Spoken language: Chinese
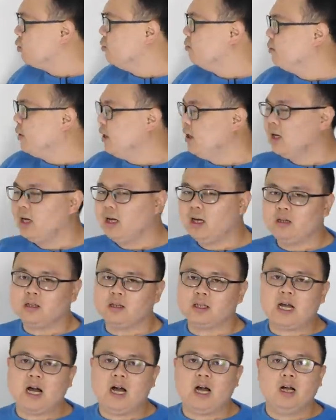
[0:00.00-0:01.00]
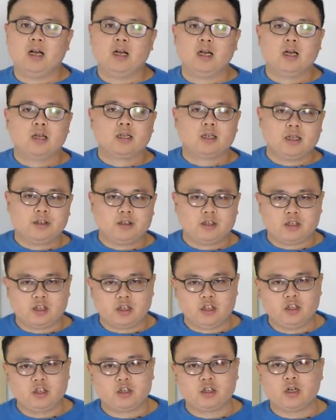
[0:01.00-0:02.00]
中兵很大，但
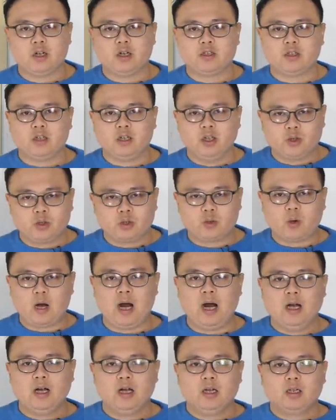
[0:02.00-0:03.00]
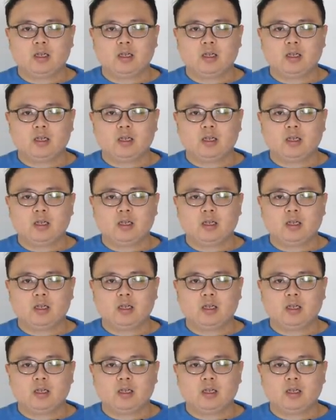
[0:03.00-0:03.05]
其实这个棋一抓，